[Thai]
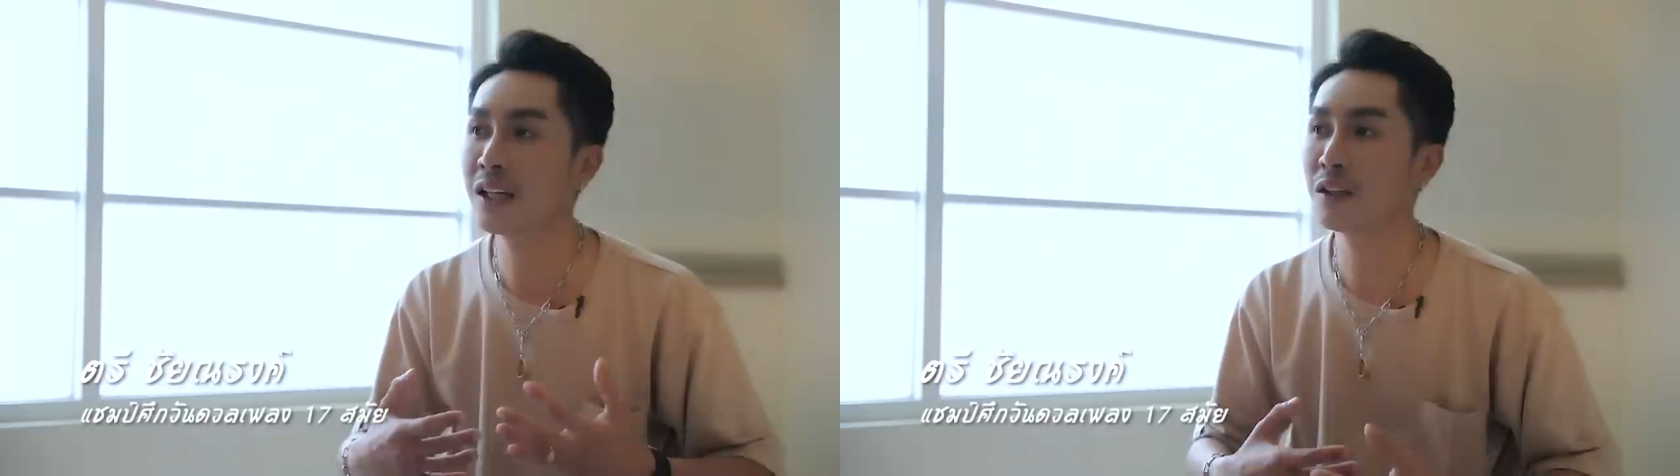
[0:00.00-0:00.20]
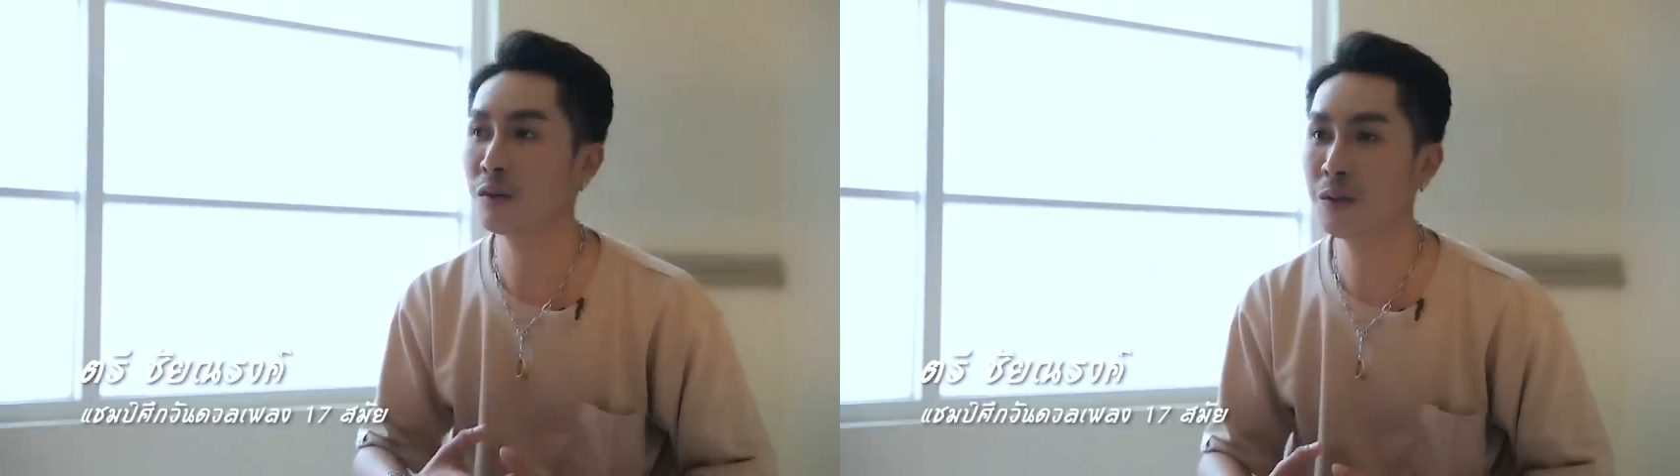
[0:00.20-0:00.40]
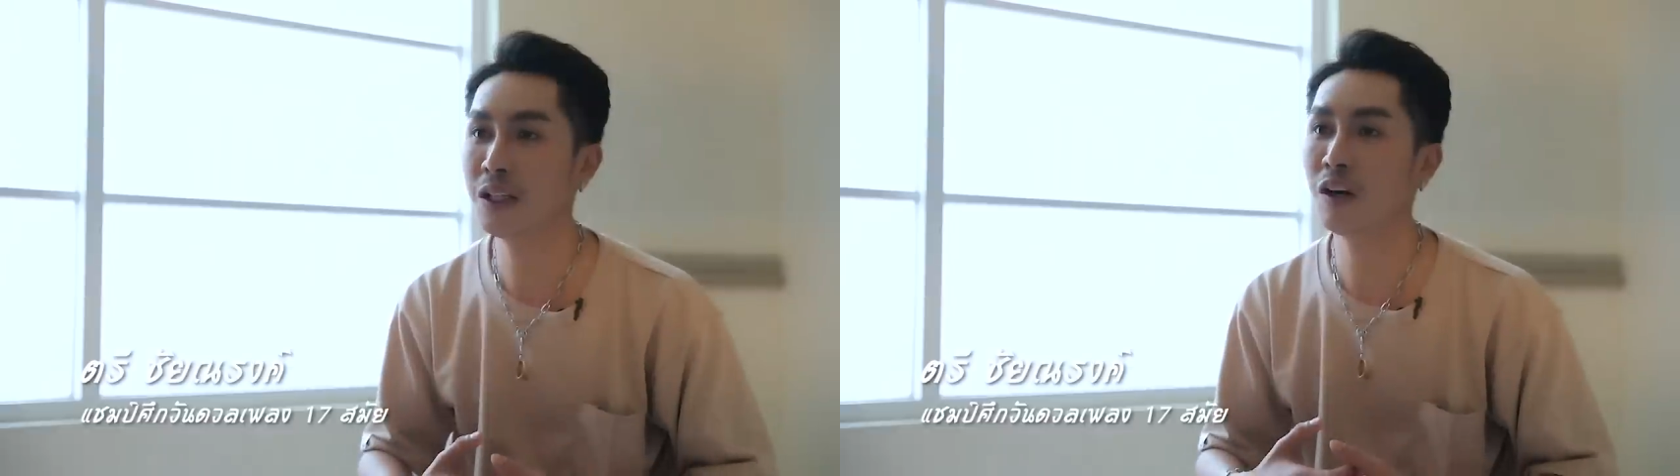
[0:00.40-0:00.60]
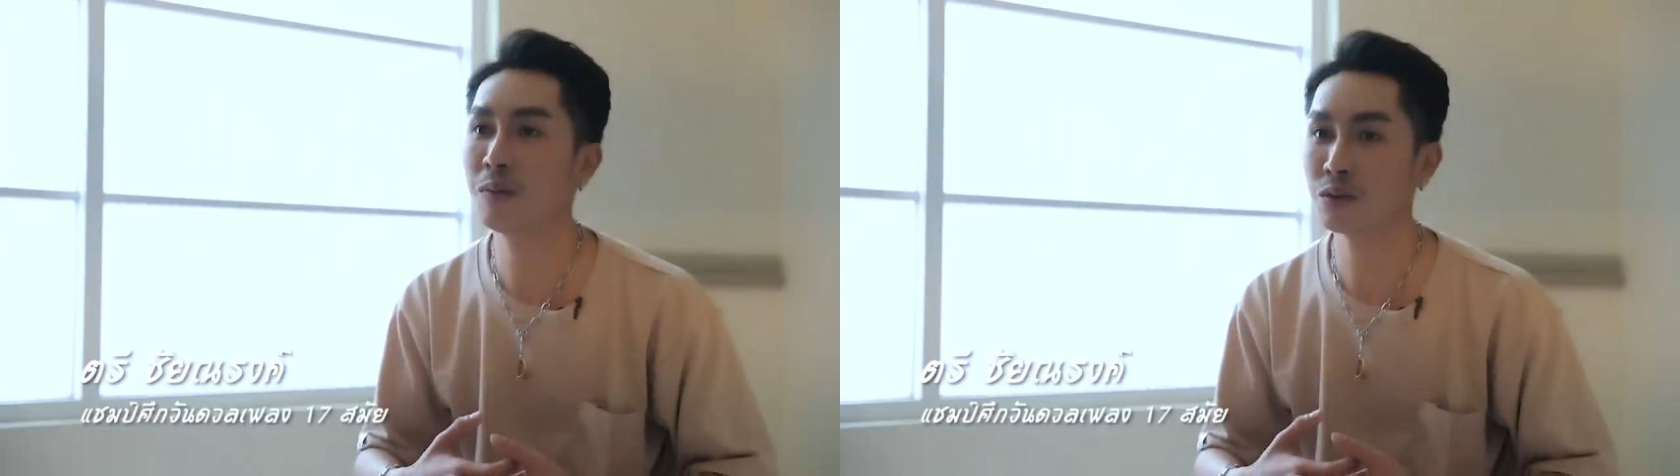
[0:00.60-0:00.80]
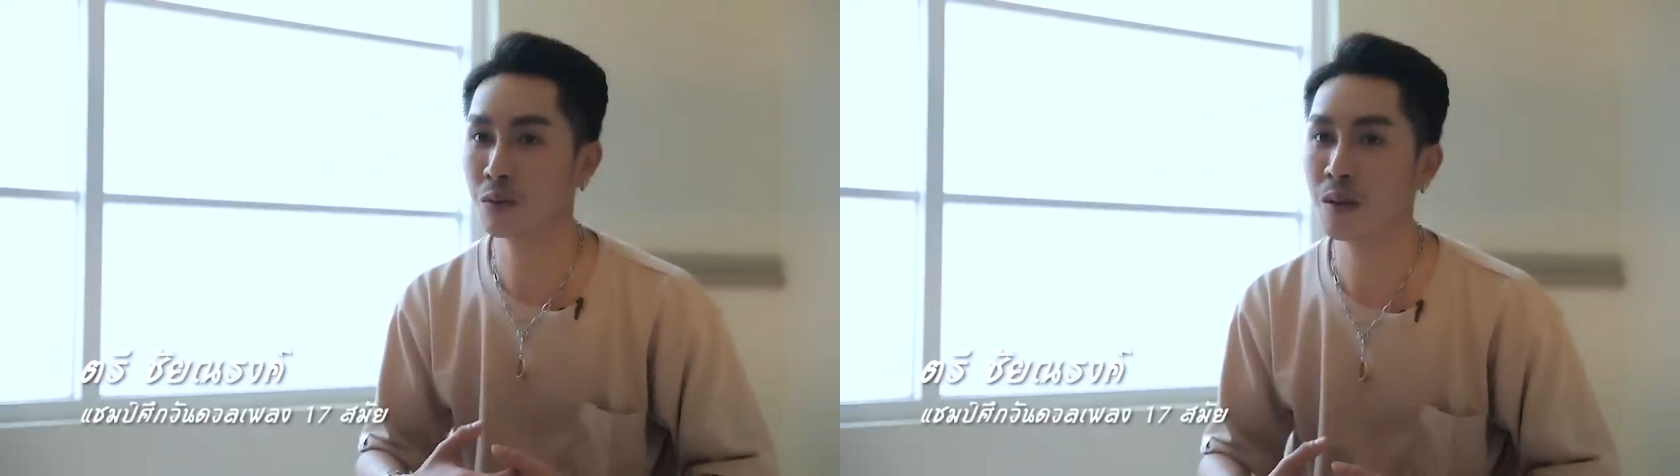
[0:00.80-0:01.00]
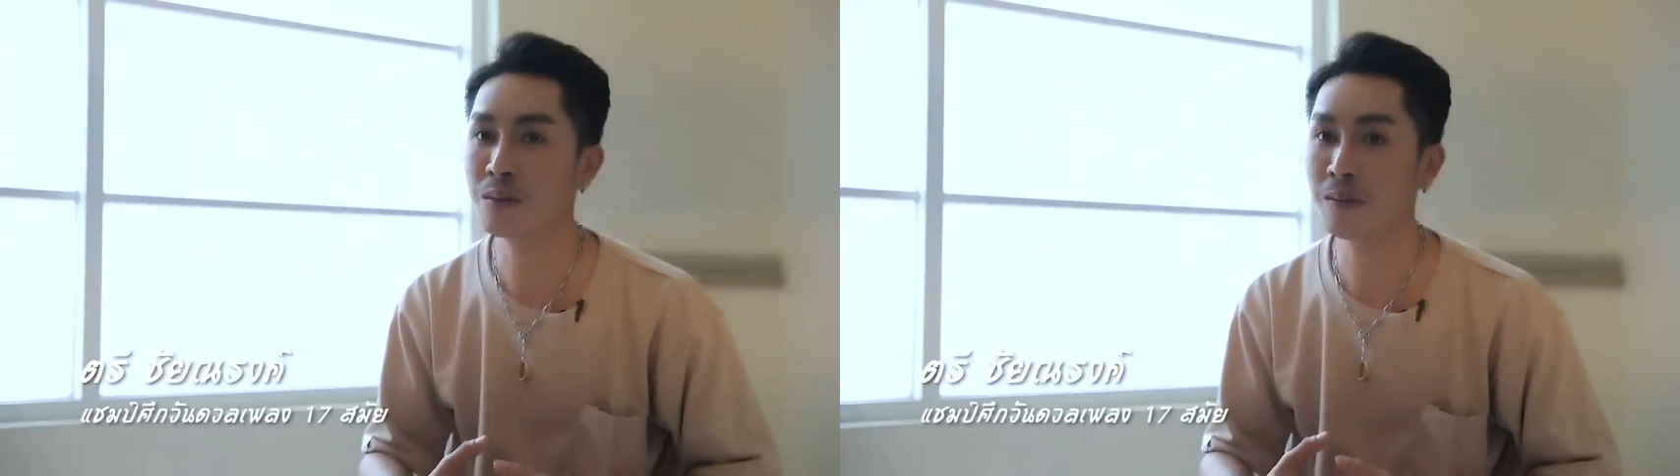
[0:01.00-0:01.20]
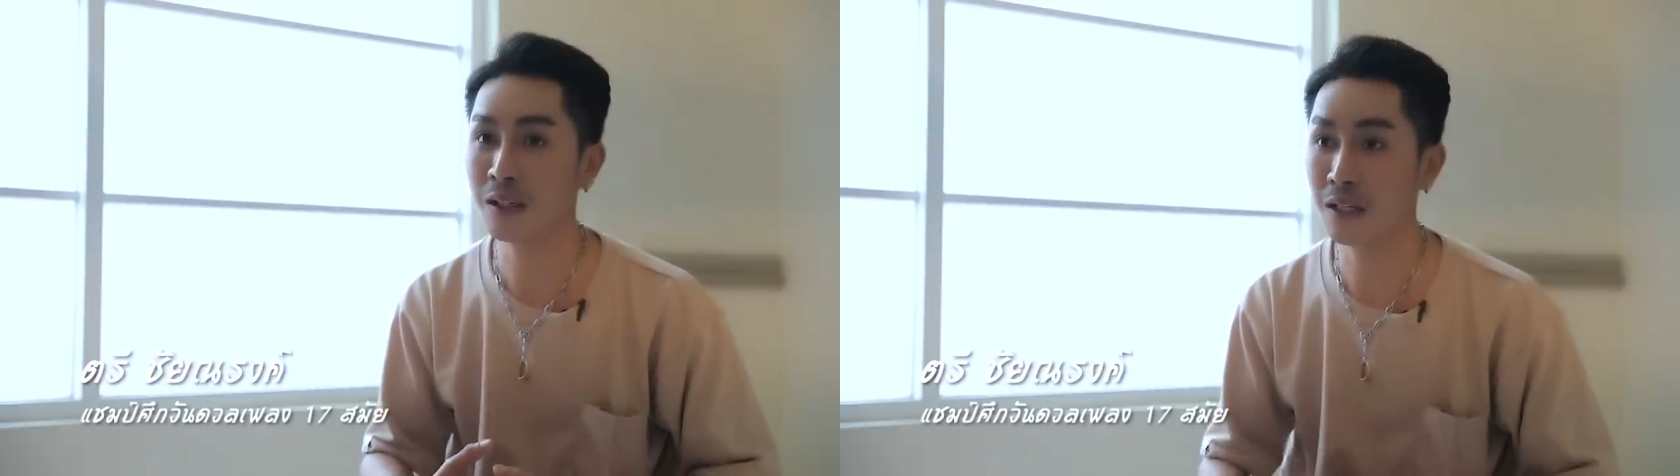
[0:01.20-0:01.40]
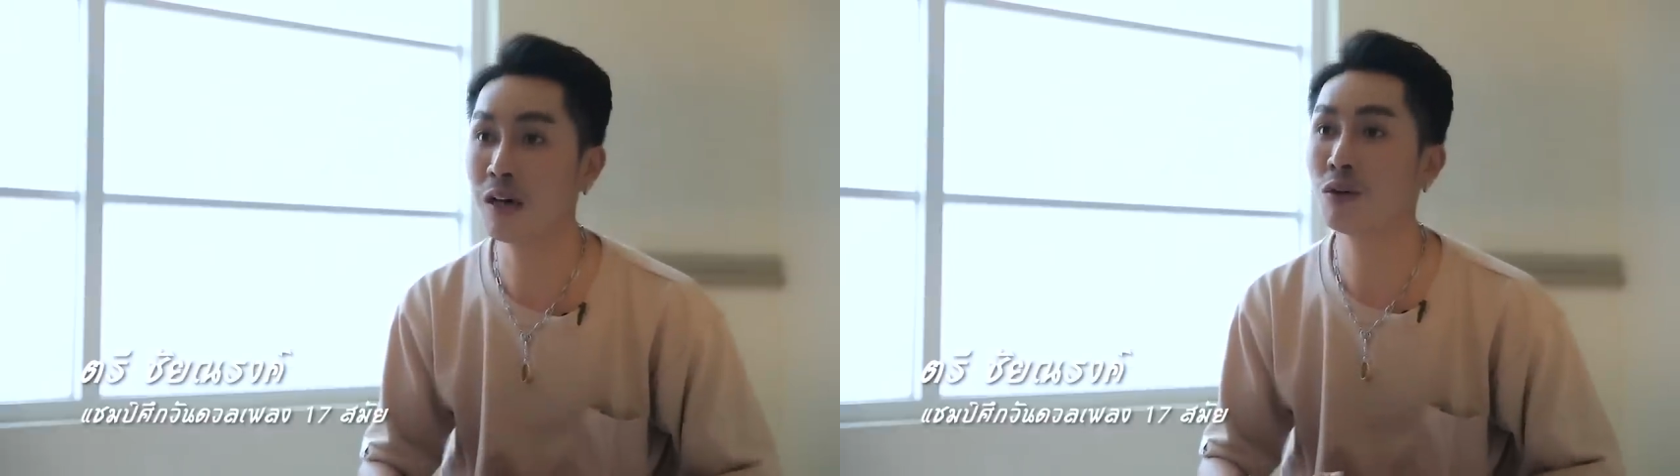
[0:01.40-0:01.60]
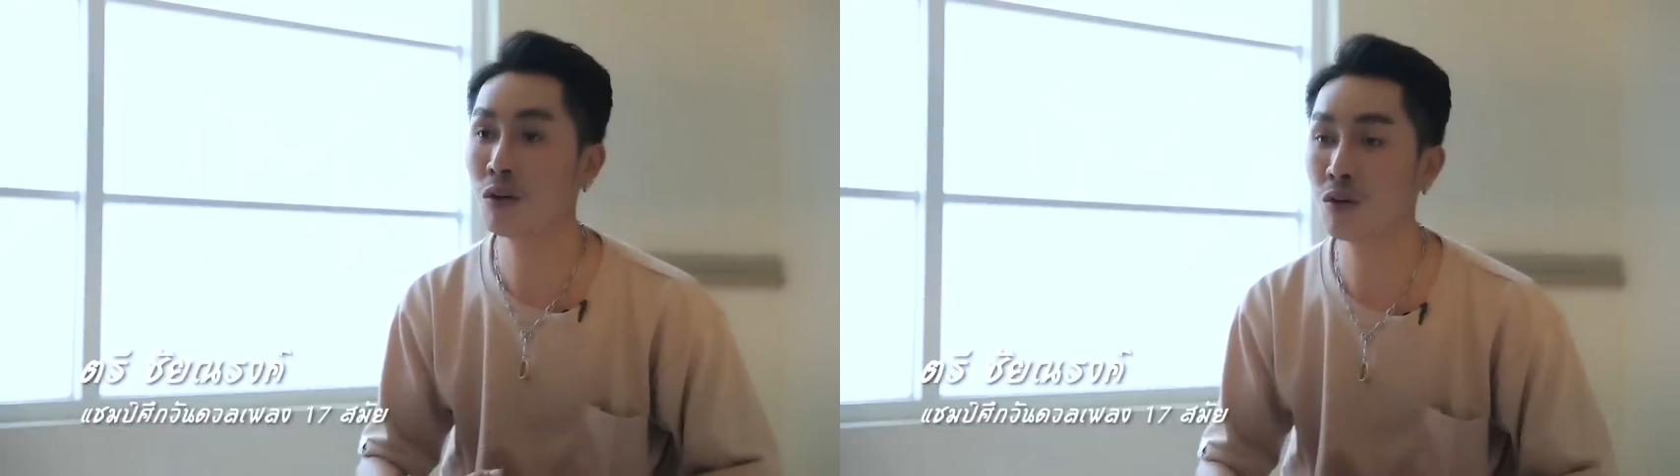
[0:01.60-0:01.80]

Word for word: ถ้าเกิดว่าพี่เราประสบความสำเร็จเรา